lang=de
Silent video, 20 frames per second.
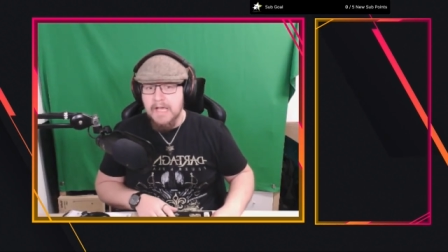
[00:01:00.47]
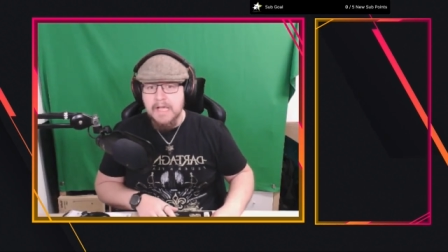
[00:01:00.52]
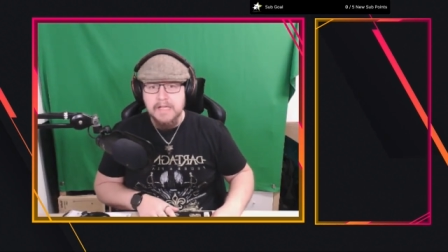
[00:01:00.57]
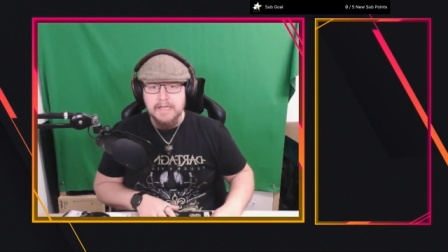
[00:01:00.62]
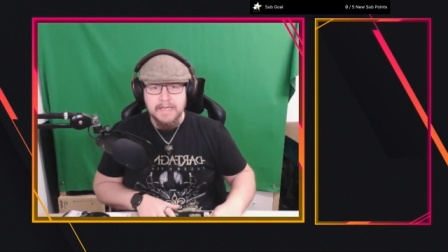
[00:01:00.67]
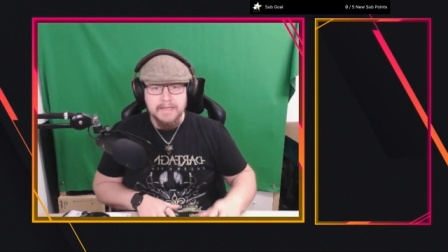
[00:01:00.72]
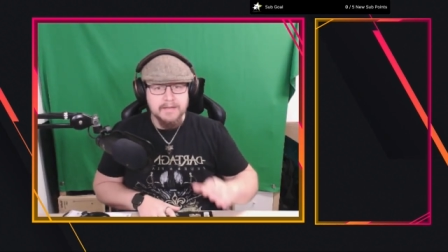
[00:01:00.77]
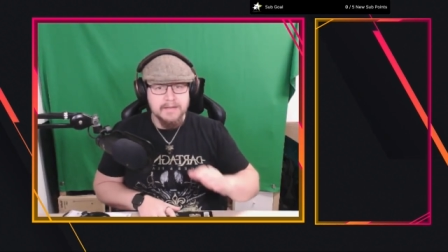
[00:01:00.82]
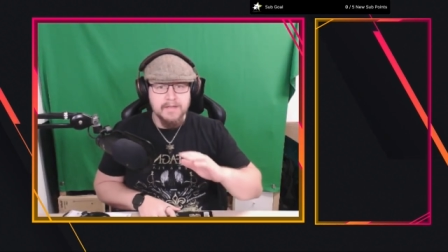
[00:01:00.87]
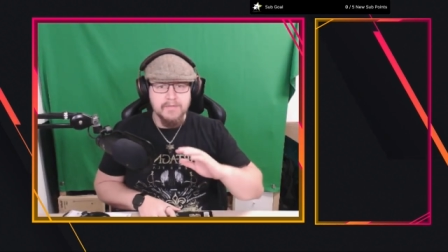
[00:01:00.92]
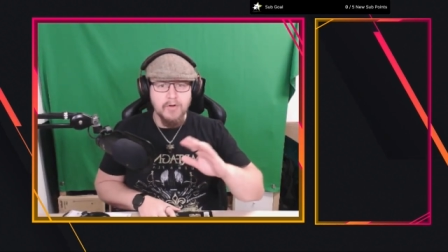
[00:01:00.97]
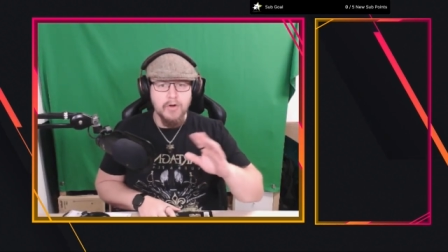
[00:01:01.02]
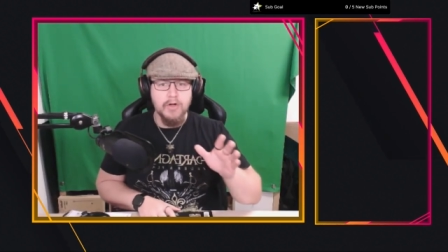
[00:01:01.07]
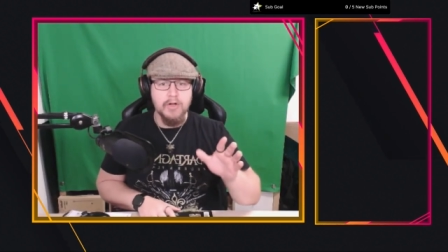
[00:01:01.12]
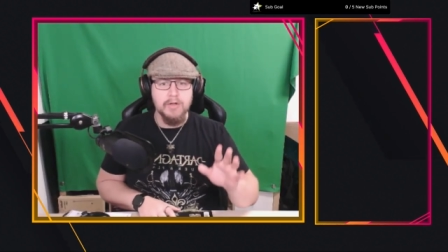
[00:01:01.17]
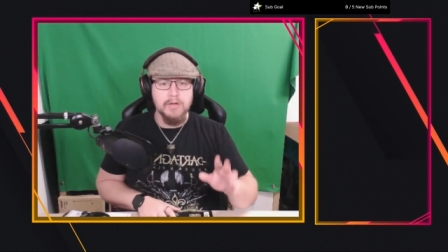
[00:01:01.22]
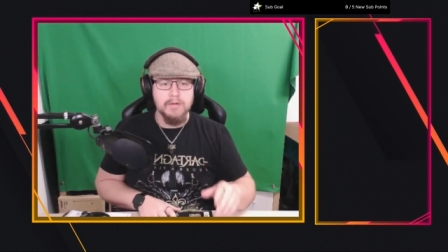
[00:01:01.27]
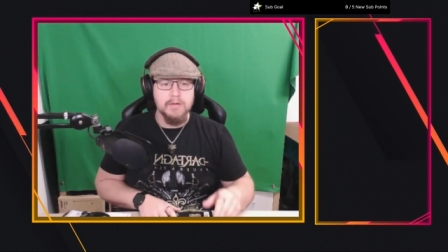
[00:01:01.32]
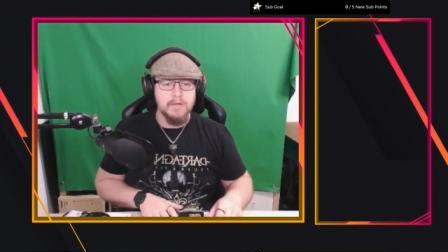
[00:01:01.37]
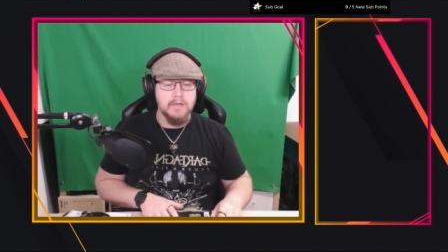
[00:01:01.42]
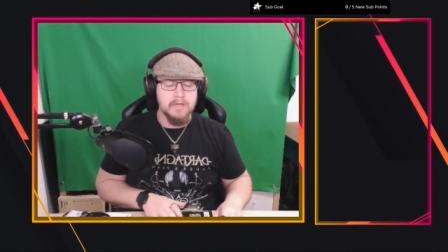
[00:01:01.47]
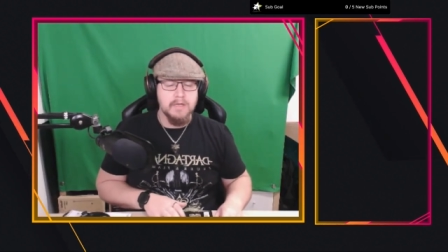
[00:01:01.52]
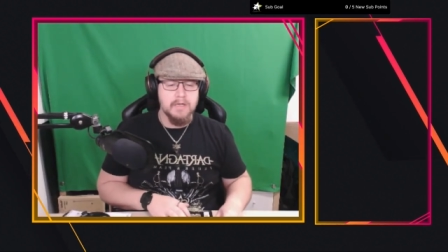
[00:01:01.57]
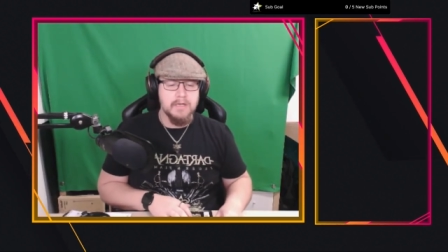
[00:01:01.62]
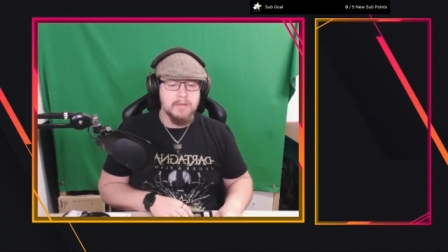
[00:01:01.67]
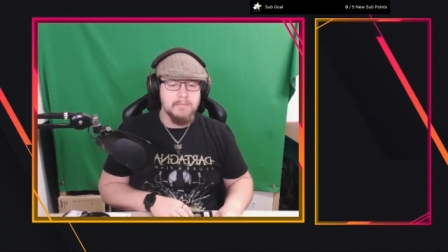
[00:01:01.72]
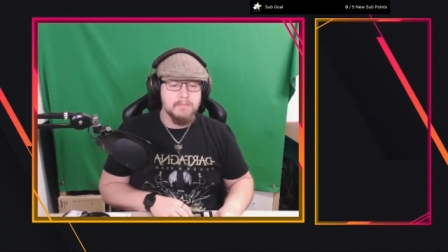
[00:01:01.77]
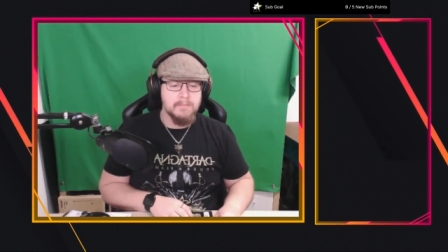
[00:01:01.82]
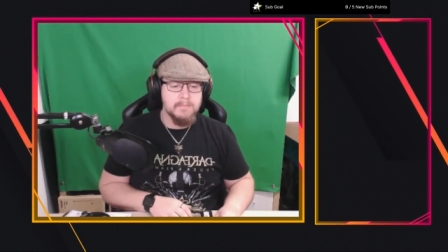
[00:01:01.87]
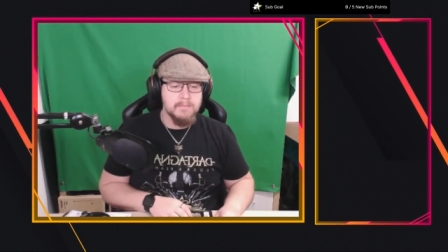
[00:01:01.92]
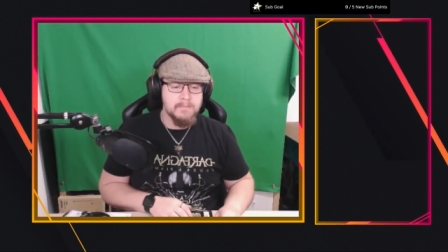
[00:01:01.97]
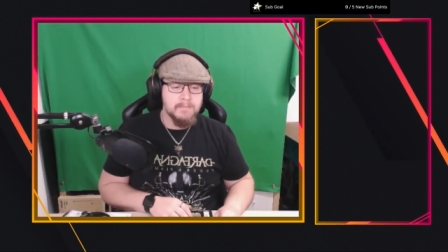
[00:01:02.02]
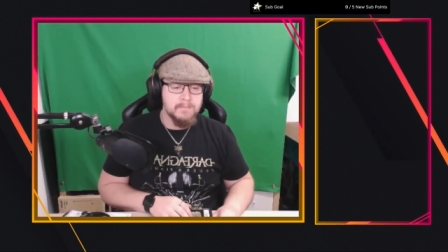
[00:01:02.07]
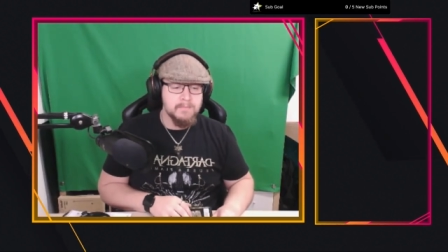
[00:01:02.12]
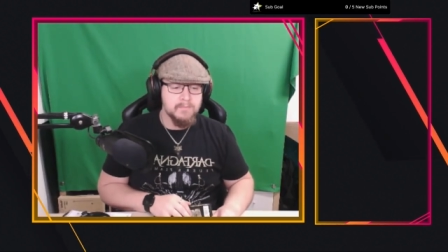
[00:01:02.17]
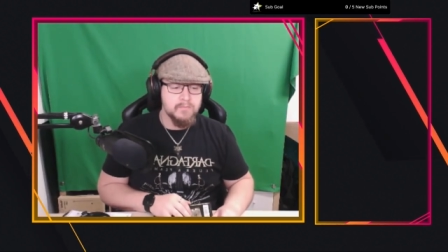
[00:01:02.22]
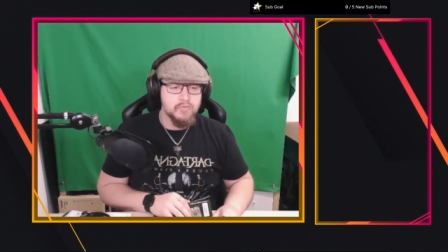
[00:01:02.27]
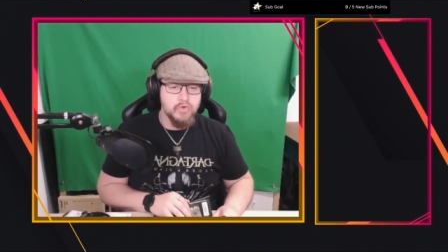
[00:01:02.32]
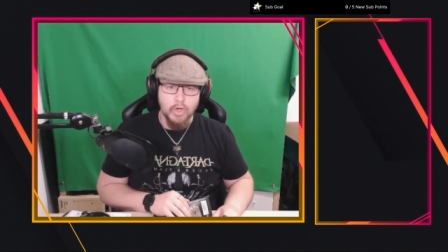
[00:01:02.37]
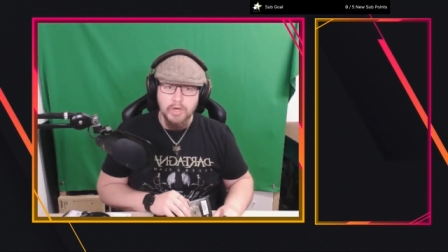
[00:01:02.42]
Letzte Woche
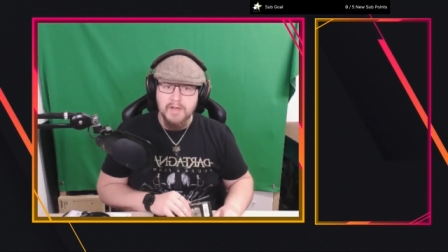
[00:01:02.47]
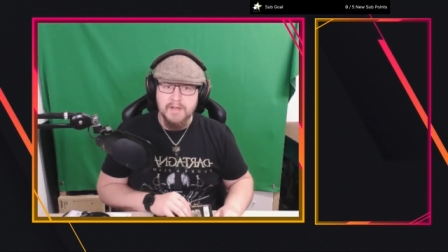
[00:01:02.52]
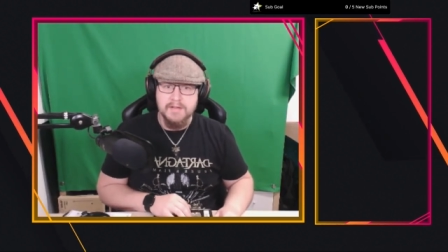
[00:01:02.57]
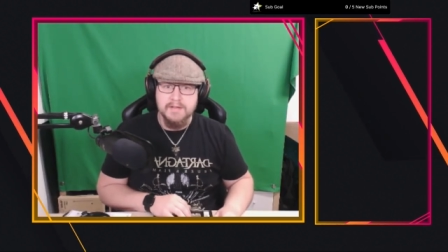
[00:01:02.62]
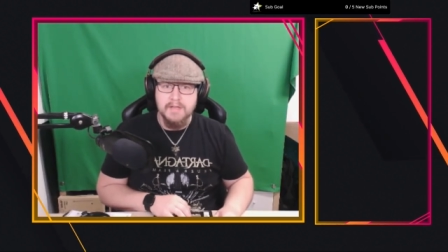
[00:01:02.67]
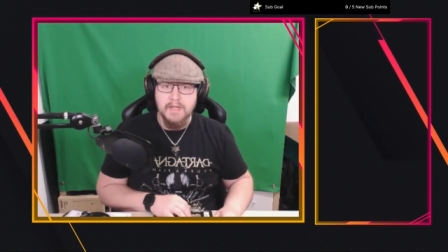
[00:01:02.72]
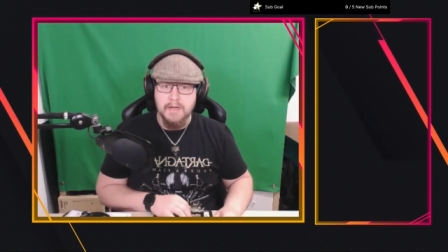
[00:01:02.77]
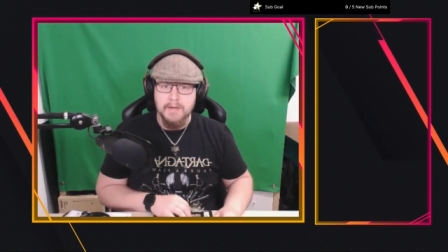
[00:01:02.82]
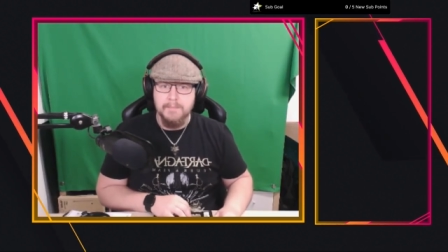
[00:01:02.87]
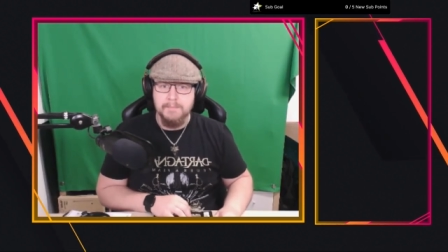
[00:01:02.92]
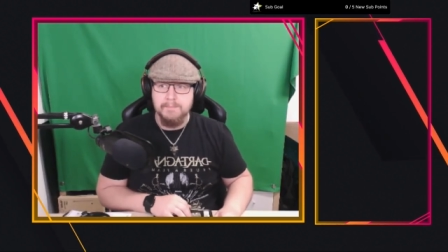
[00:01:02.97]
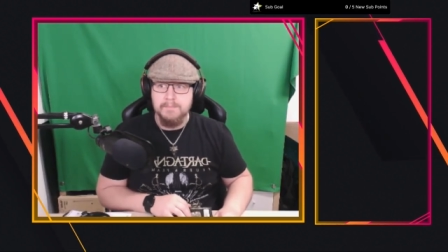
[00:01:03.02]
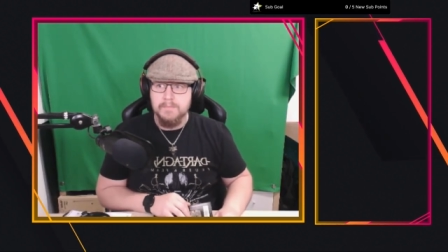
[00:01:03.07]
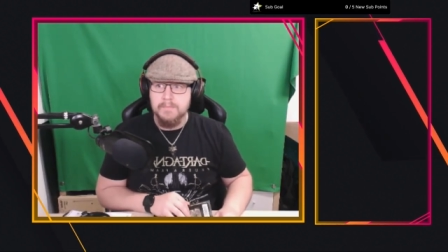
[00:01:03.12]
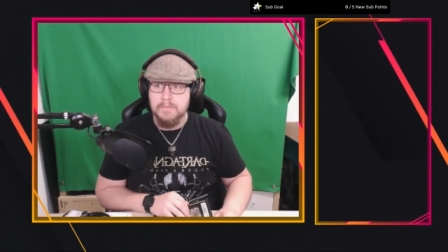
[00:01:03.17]
ähm, Donnerstag.